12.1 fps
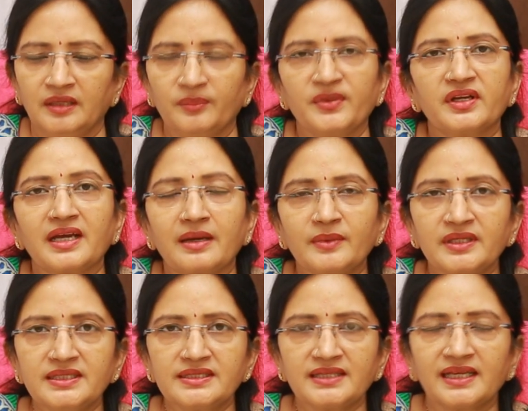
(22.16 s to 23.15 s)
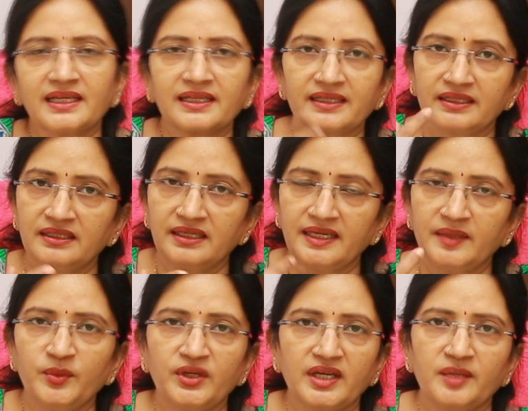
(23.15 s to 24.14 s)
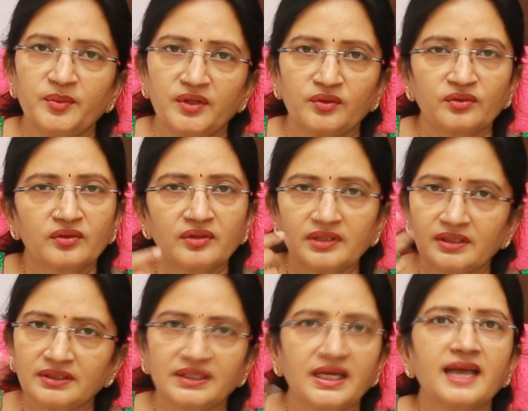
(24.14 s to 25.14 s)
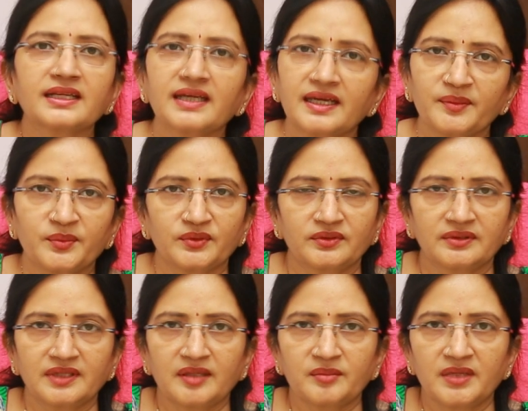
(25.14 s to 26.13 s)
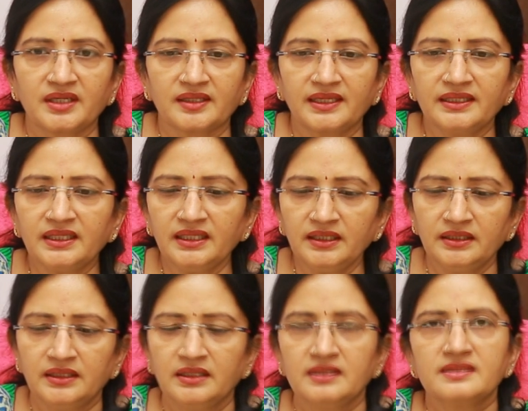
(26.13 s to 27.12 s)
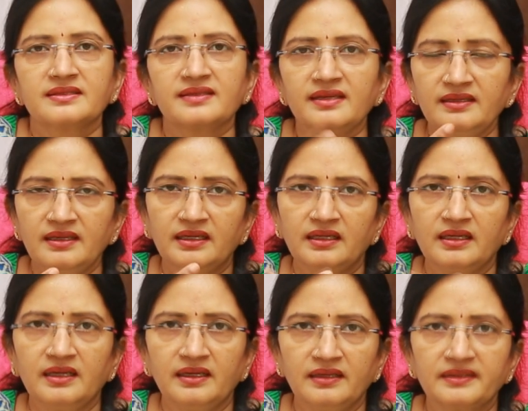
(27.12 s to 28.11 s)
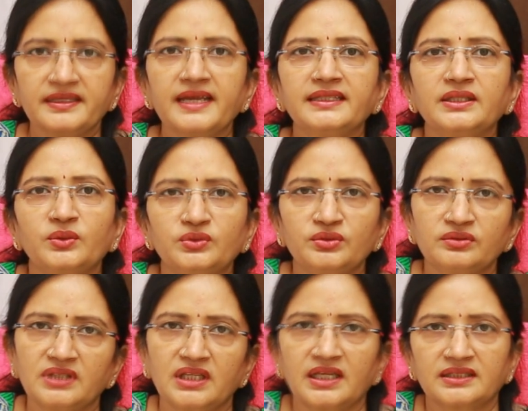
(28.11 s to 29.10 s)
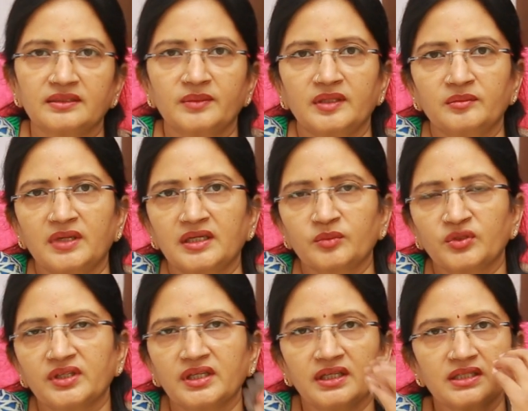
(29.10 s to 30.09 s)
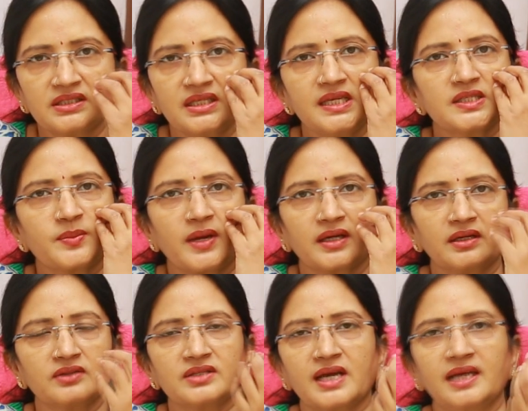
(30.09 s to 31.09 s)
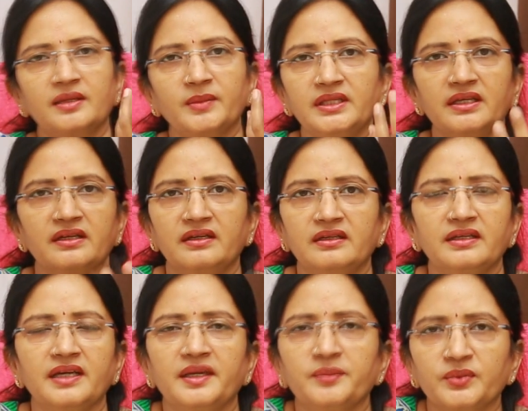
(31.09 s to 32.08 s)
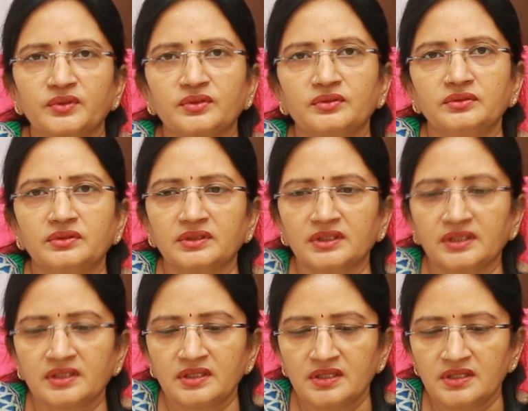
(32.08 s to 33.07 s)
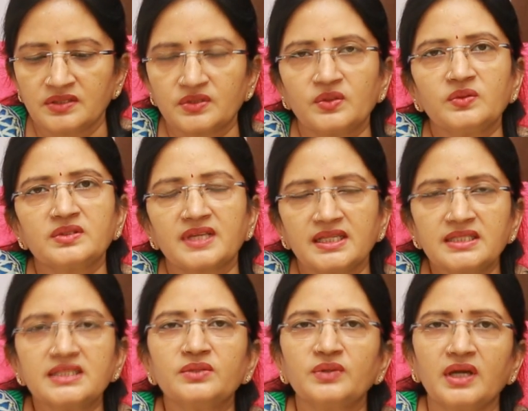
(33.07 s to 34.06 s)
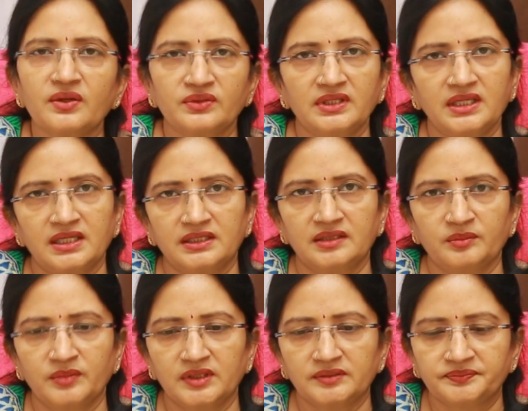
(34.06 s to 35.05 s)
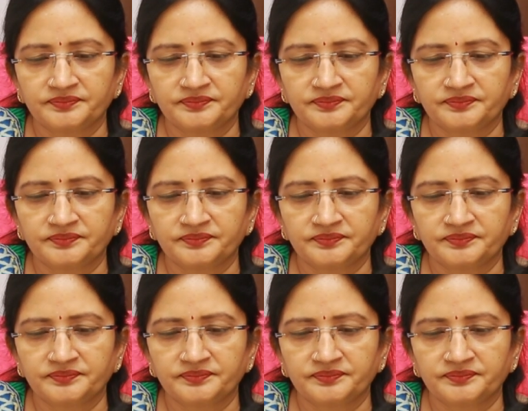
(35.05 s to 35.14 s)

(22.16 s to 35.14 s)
మీరు గమనిస్తే అలా రెడ్గా అయిపోయి అయిపోయి కొన్ని రోజుల తర్వాత డార్క్గా అయిపోతుంది అనమాట అంటే స్కిన్ అక్కడ రియాక్ట్ అవుతూ ఉందని అర్థం అనమాట ముఖ్యంగా చీక్స్ పార్ట్లో చాలామందికి రెడ్గా అయిపోతూ ఉంటుంది సో సెన్సిటివ్గా ఉందని అర్థమ్మా